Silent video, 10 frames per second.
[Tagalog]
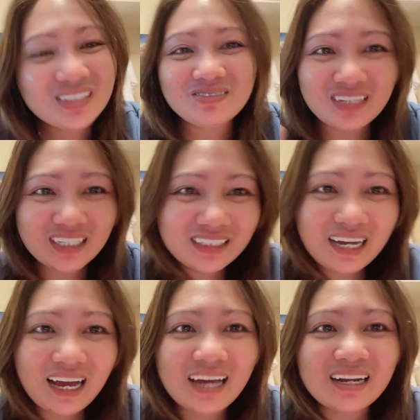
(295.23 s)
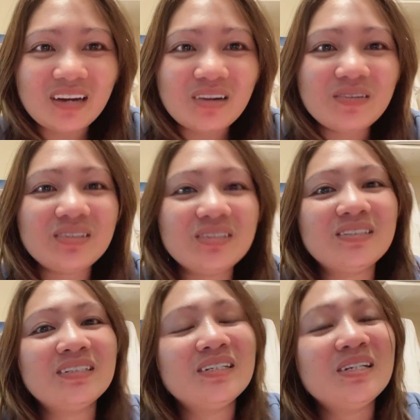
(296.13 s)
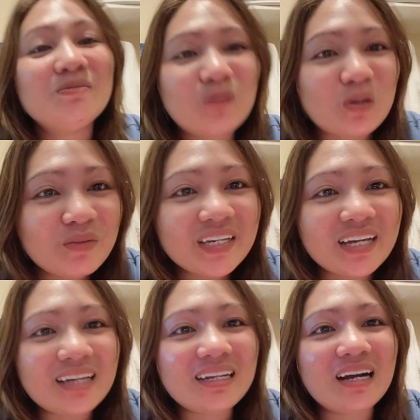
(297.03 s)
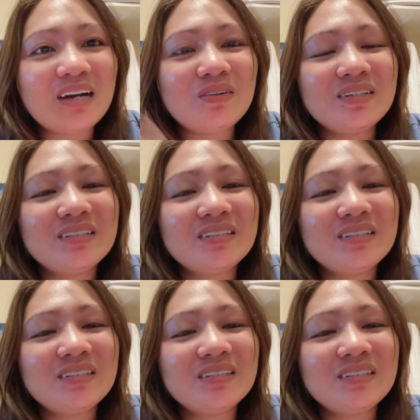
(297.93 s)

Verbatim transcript: Magandang araw. Mahuping adlaw.